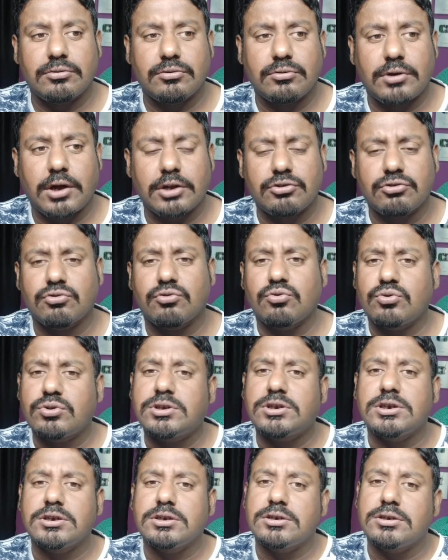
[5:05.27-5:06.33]
কাজ
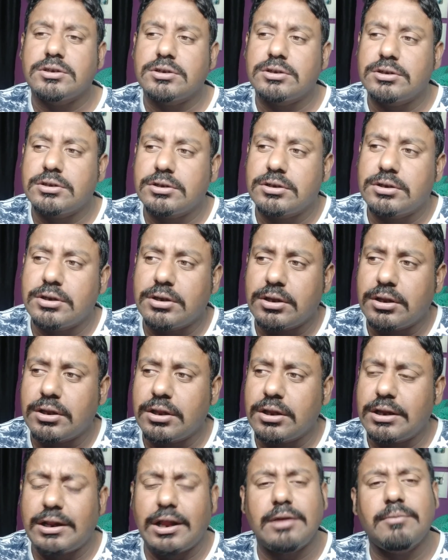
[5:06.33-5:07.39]
করছে
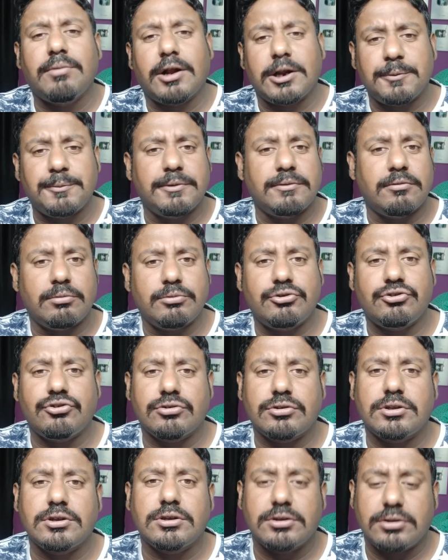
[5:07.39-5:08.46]
এরাই বাড়বে
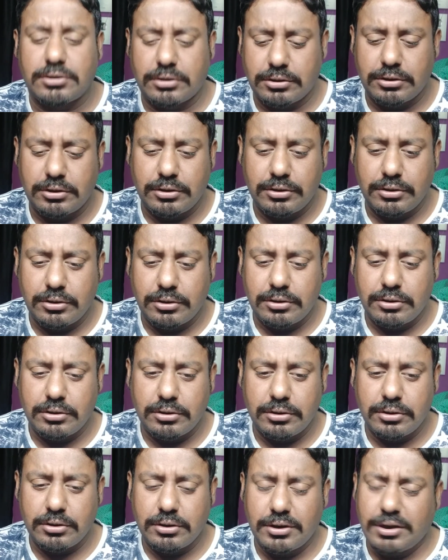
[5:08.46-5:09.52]
ভবিষ্যতে
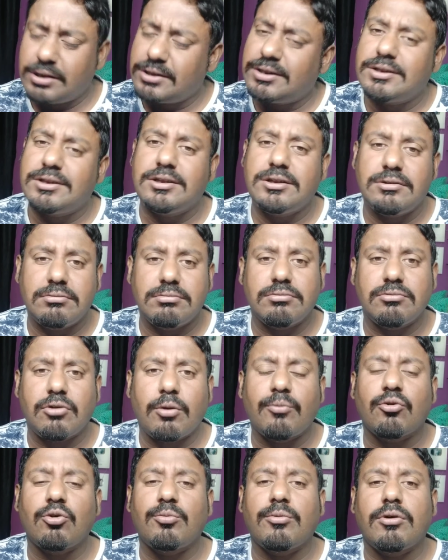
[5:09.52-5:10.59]
এদেরই
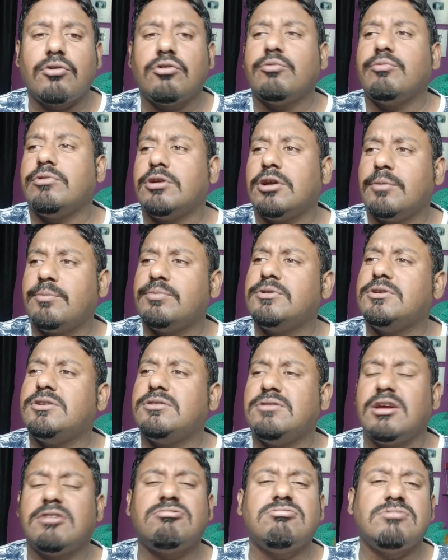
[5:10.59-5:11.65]
রমরমা হবে আপনি
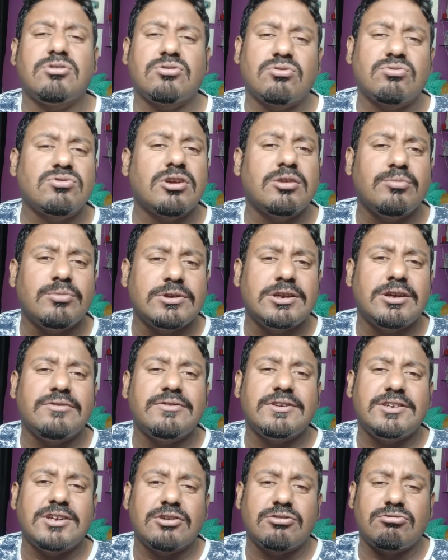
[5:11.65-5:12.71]
দেখুন না সোশ্যাল মিডিয়া
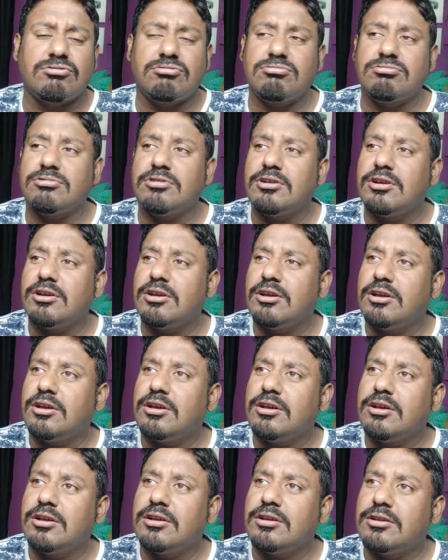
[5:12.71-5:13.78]
মিডিয়া ঘুরুন
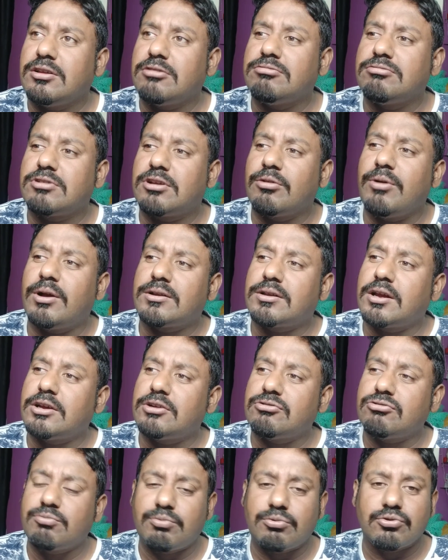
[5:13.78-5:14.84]
দেখুন কেউ একটা
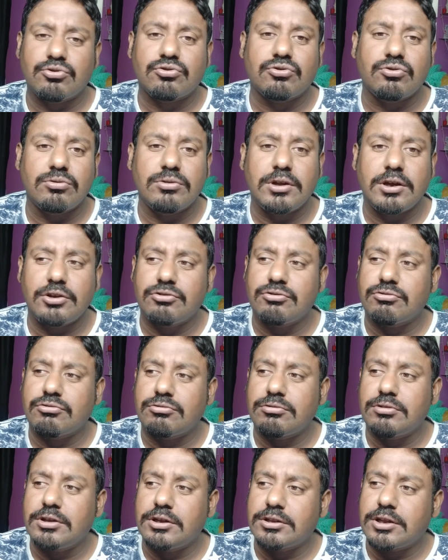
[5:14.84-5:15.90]
কিছু পোস্ট করলে কিছু
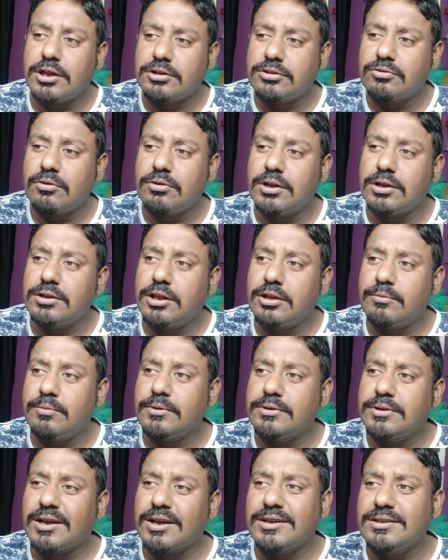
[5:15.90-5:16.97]
করলে তার তলায় দেখবেন
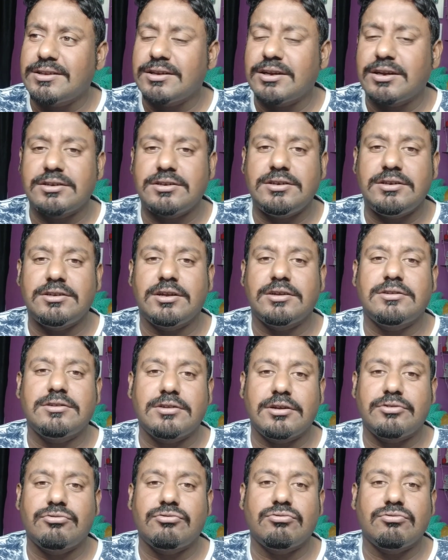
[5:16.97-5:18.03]
তাকে নিয়ে হাসি
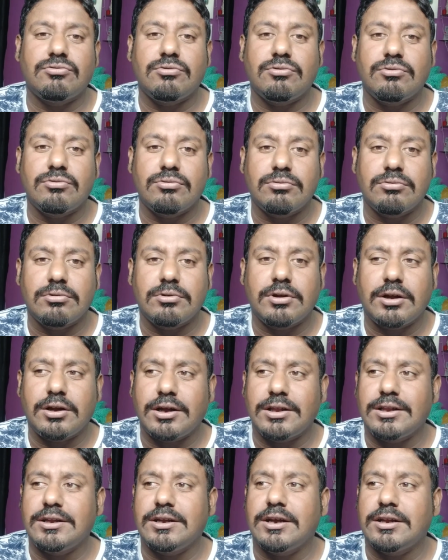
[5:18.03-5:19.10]
ঠাট্টা ট্রোল
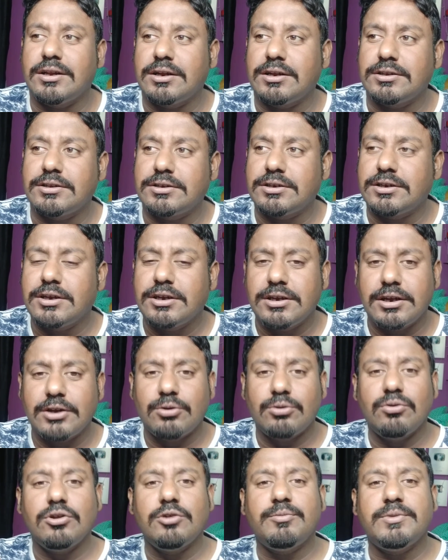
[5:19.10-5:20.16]
গালাই গালাজ
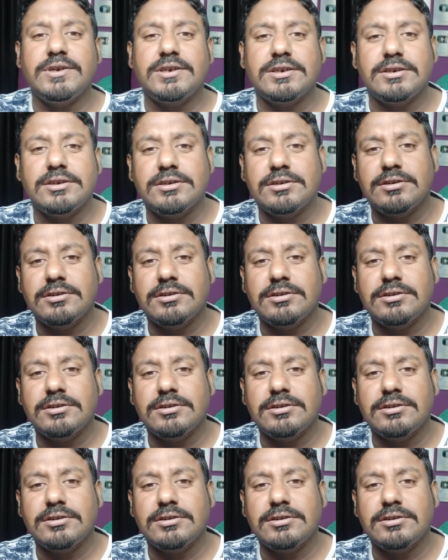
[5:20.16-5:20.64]
এগুলোই বেশি